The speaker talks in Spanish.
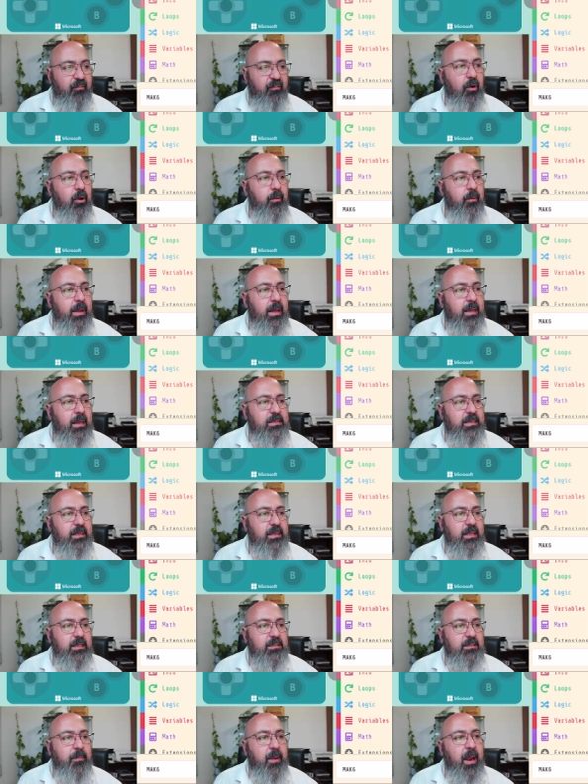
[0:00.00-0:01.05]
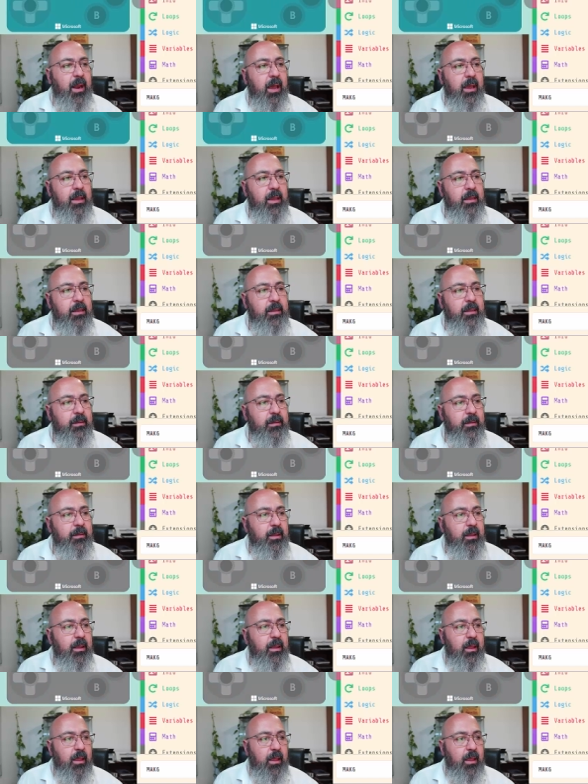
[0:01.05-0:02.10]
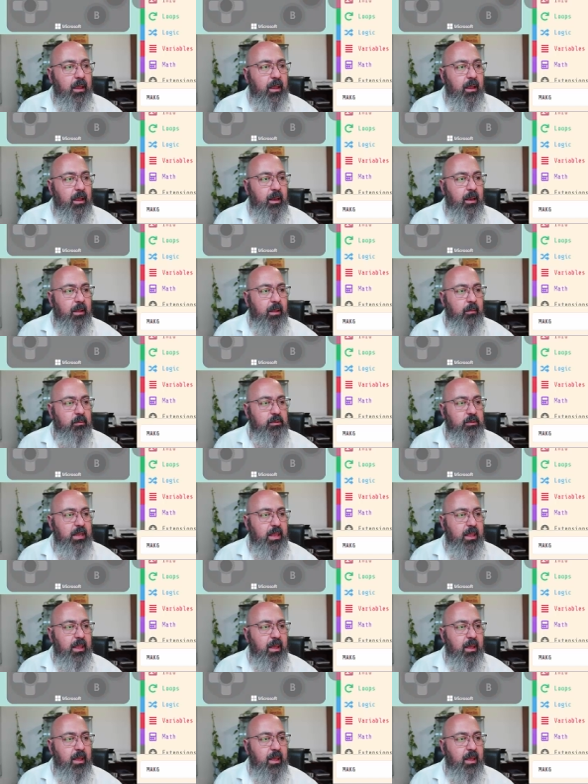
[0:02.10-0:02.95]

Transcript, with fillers: forma, set sprite, eh, le vamos a